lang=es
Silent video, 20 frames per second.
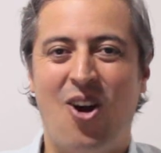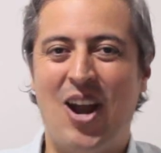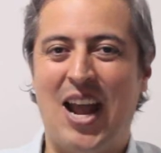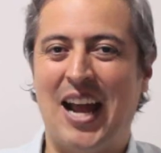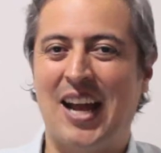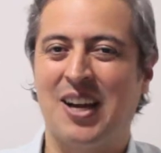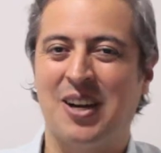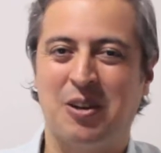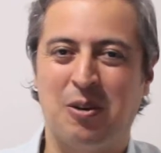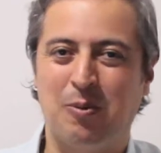
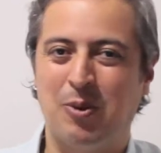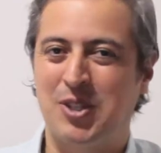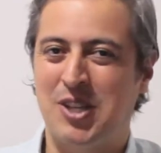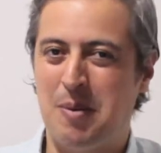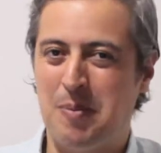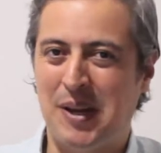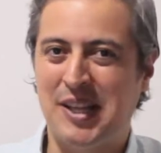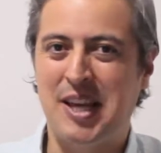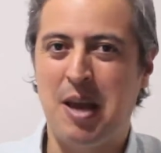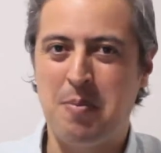Hola, como
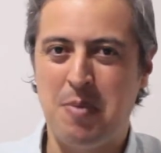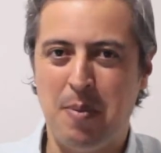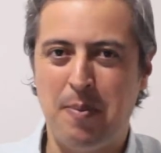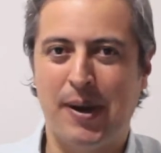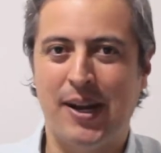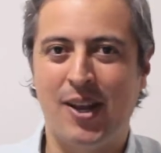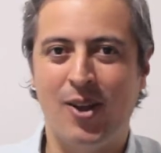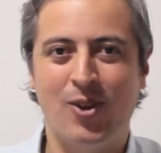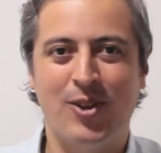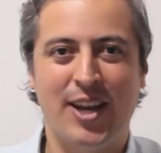siempre sean
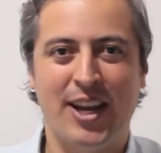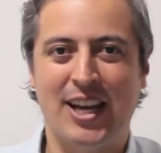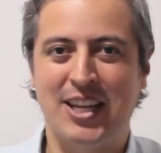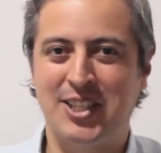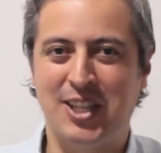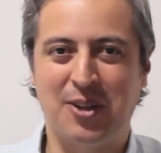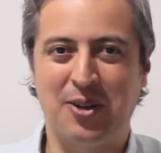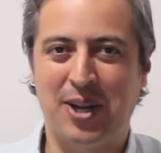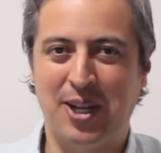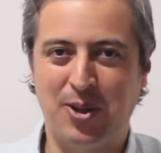bienvenidos a
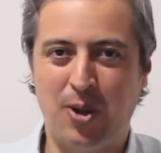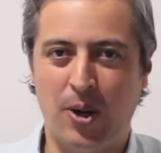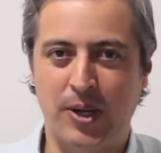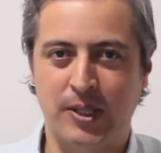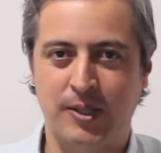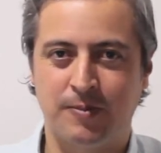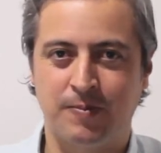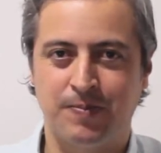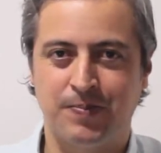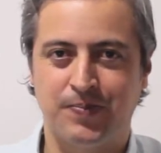Enganchando
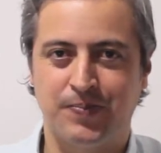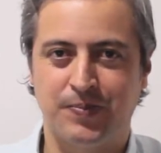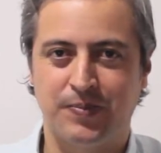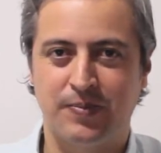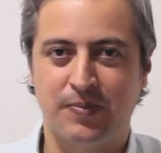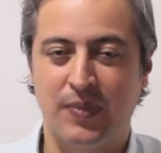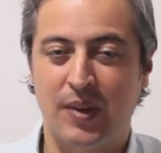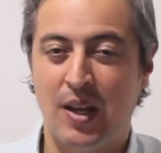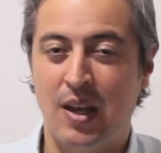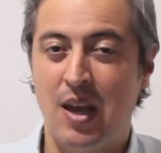Lectores.
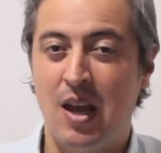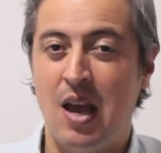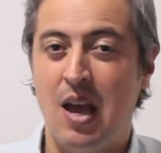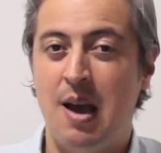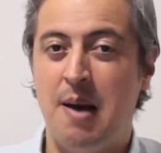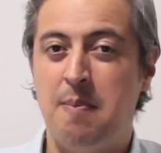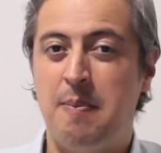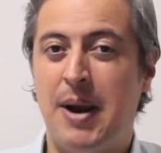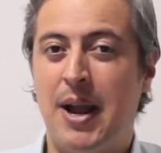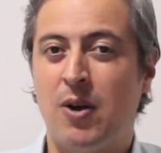
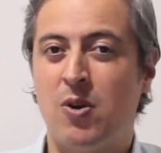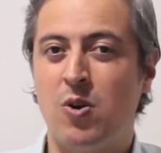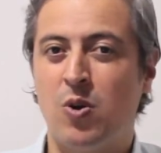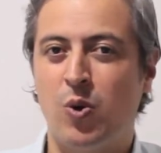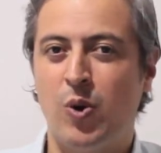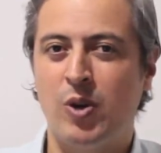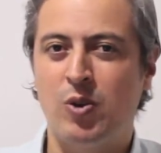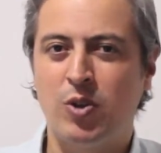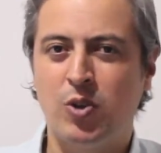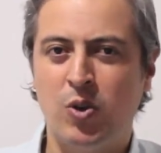Para
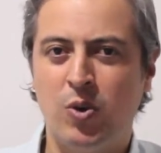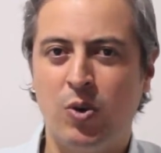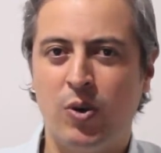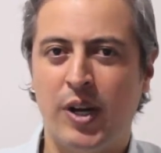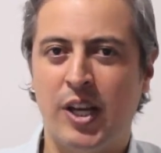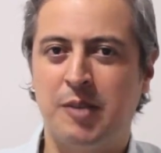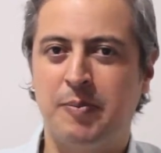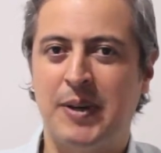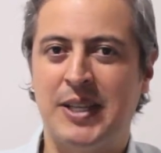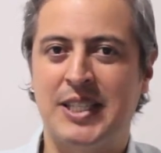concluir
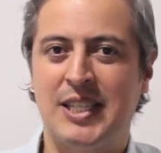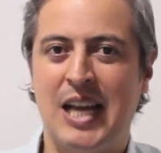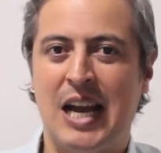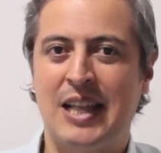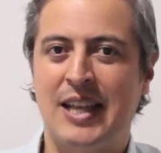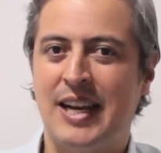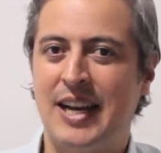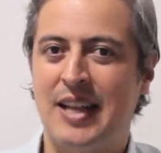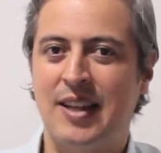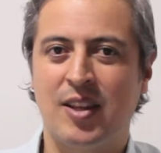nuestro
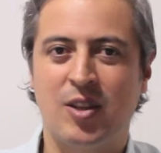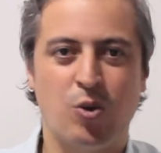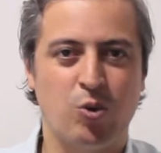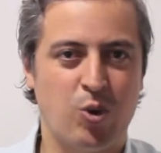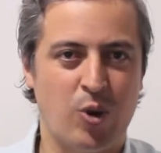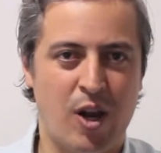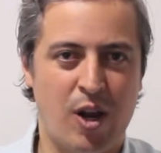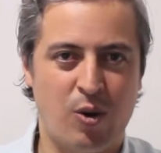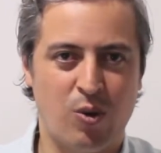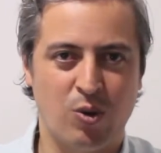especial de grandes
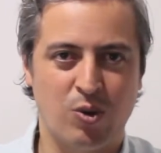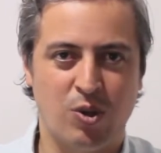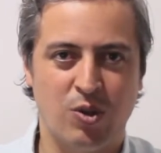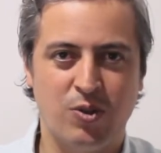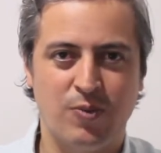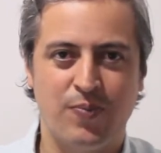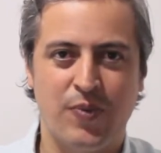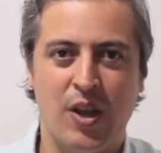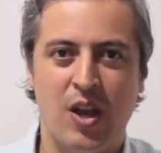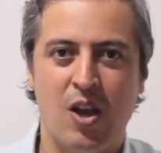autores
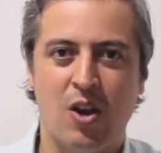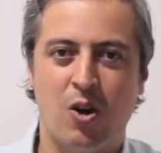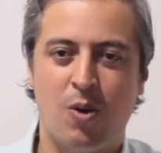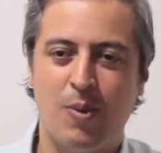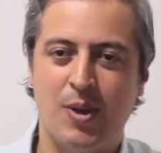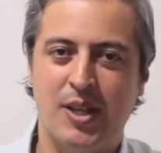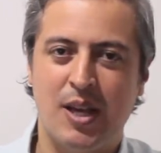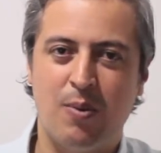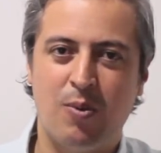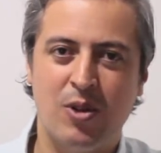rusos,
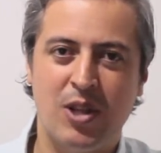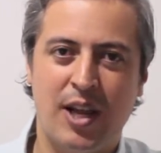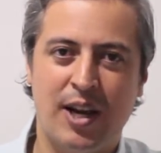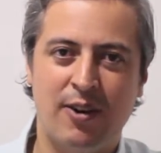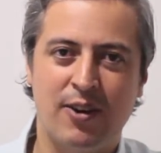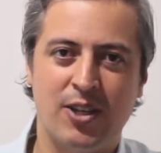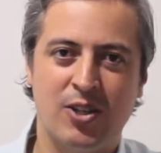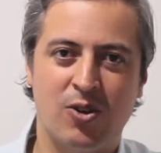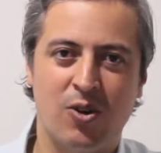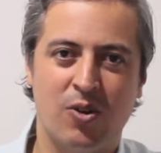comenzamos la
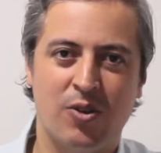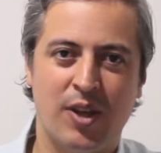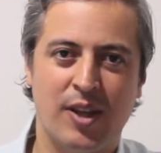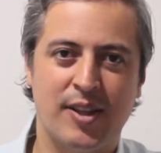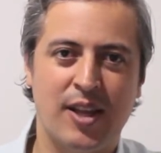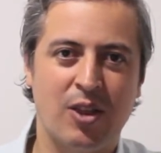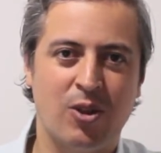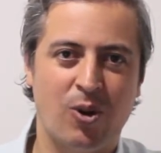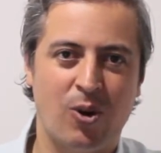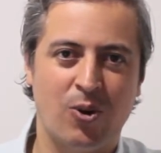revisión de
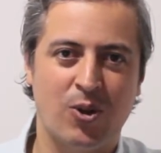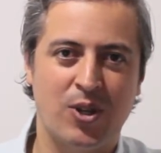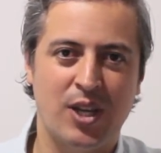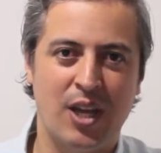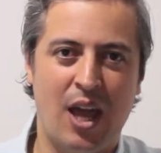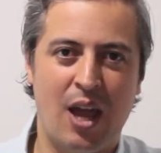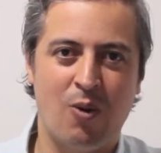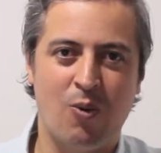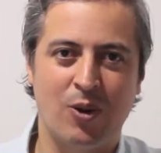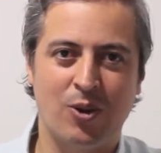esta
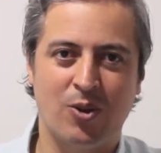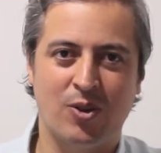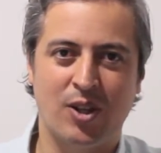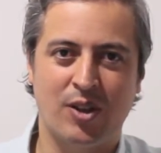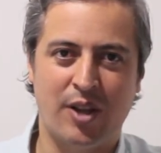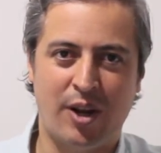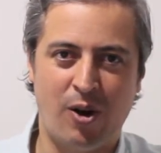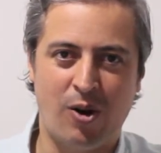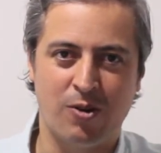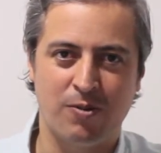antología de cuentos de
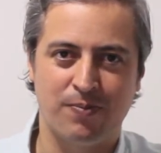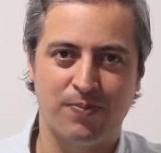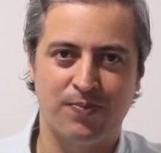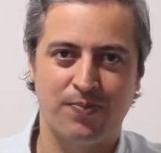terror.